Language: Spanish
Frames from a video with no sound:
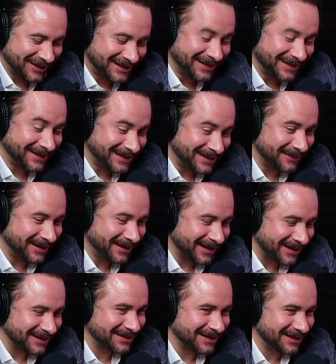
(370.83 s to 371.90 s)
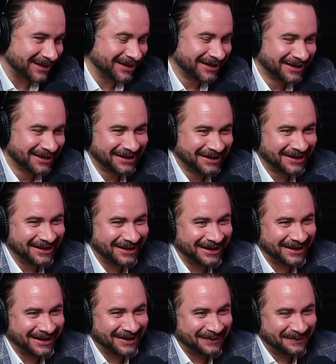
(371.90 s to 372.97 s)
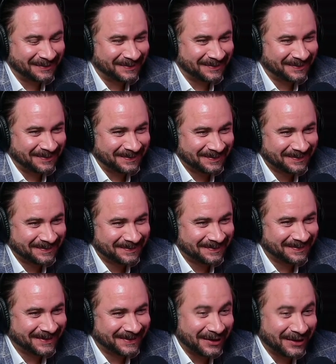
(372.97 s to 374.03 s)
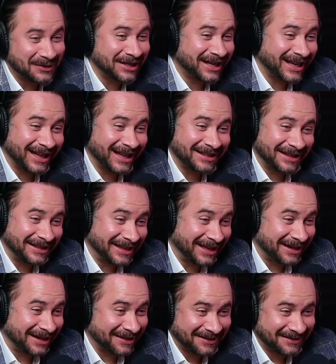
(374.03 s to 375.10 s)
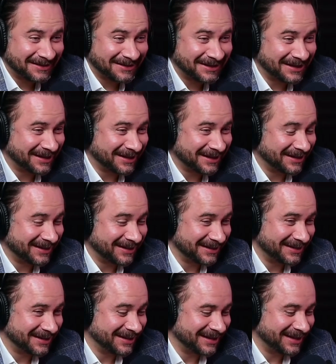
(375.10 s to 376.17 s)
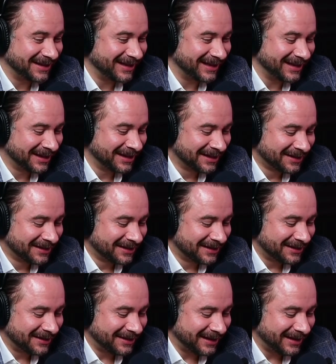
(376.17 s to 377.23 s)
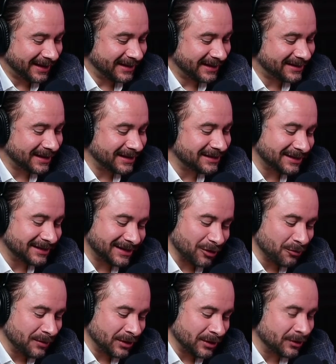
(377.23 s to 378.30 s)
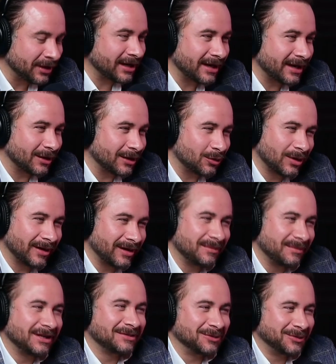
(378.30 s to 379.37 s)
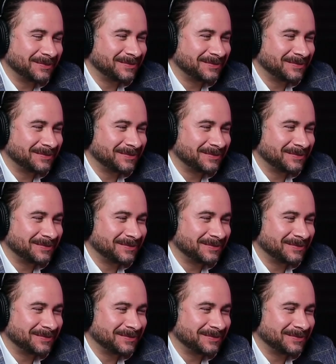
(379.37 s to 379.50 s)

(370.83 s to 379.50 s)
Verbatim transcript: sí, sí me da risa em, que no se quiera atender. Eh, claro. y, y, está convirtiendo en una caricatura del mismo.